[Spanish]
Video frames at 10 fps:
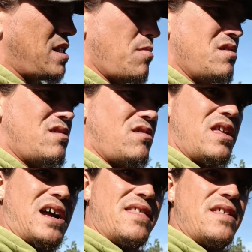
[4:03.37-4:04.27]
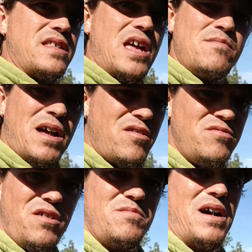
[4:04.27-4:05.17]
que te viene una cosa, cada día hay más de
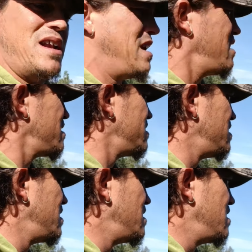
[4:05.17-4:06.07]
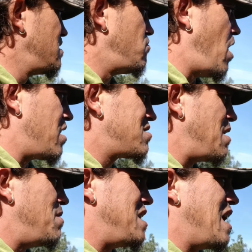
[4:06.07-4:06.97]
un normal, ¿eh?
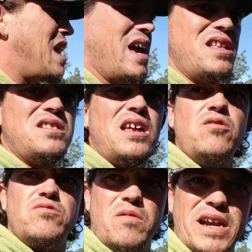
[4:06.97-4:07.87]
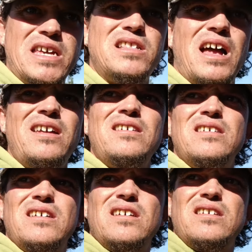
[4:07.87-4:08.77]
Antes venía la gente urbanita
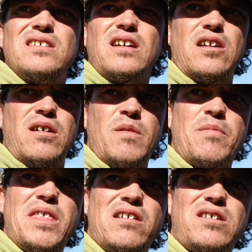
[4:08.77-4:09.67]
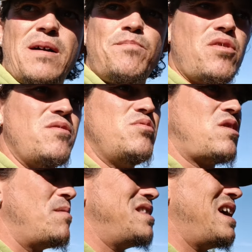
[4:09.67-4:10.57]
que no había visto el campo de
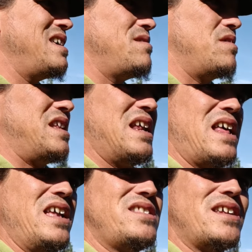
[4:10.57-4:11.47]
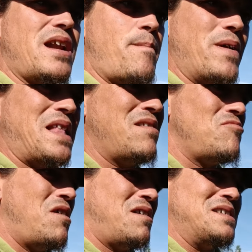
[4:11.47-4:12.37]
puta vida y venía la gente
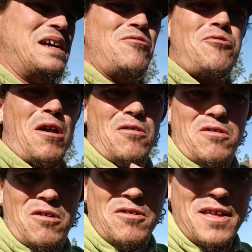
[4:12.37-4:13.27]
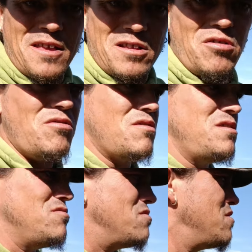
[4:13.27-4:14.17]
respetando. Ahora ya no da los cojones de todo,
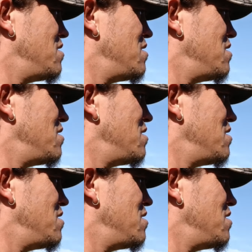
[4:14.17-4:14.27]
Guillo.